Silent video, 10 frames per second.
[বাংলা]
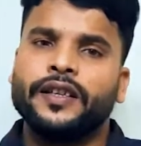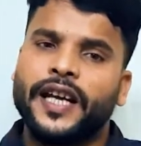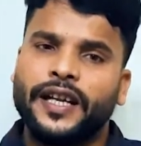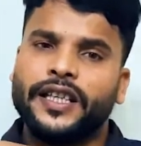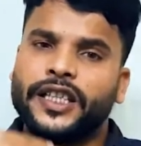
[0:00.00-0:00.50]

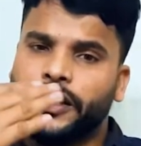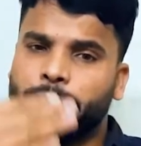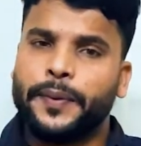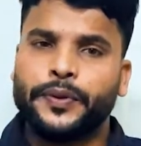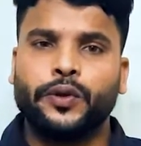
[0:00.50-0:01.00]
যাদের সাথে
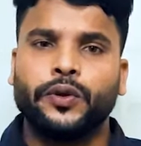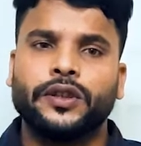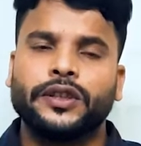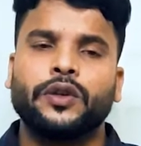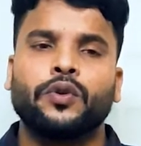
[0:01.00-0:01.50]
ব্যবসা
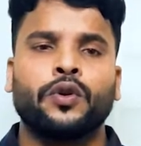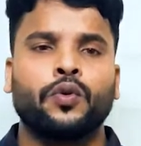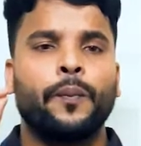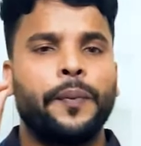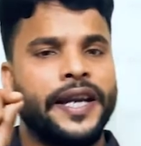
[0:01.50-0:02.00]
করতেছেন ওই
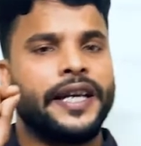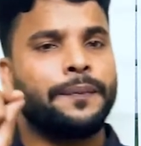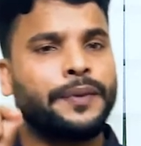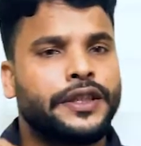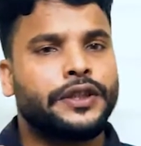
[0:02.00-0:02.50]
কোম্পানিকে
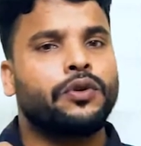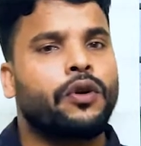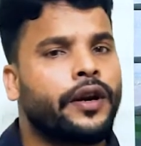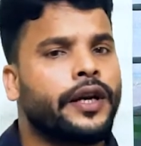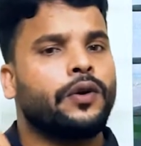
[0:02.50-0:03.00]
ভিজিট
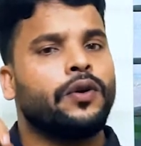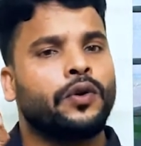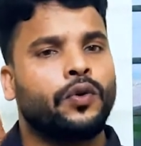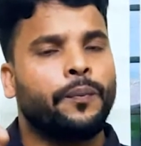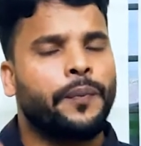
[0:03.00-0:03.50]
করেন ওই
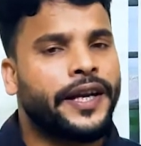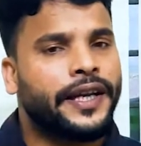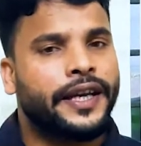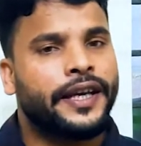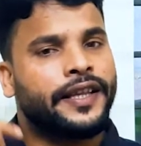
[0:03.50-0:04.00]

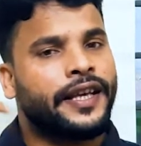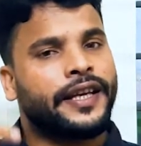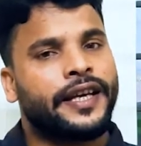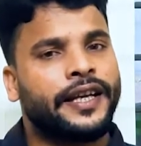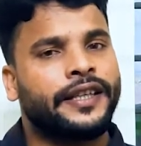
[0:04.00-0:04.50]
কোম্পানিকে
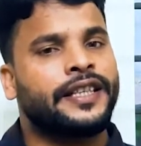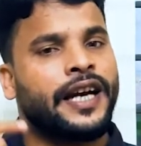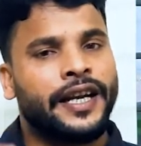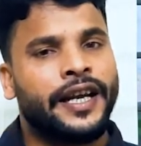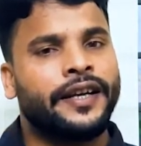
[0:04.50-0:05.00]
দেখেন
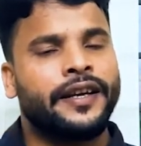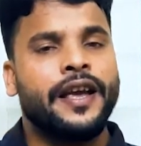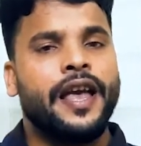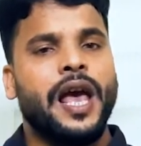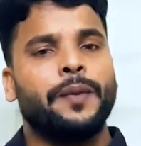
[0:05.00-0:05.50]
জানেন
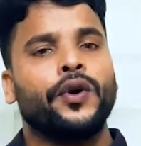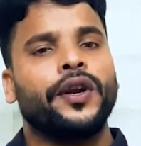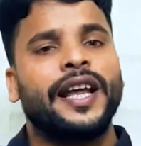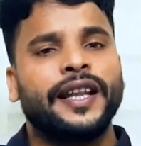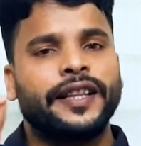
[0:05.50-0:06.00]
এবং
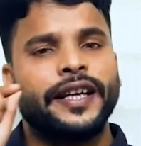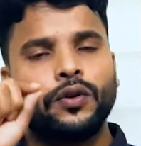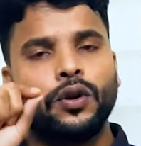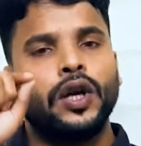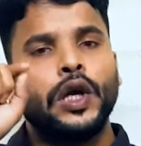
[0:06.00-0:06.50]
লেনদেন
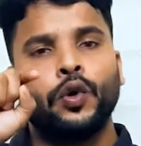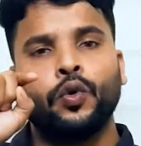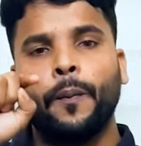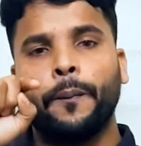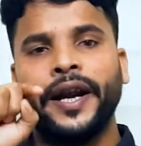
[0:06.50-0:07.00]
করলে ওই
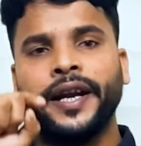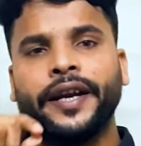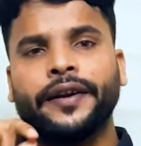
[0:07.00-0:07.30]
কোম্পানির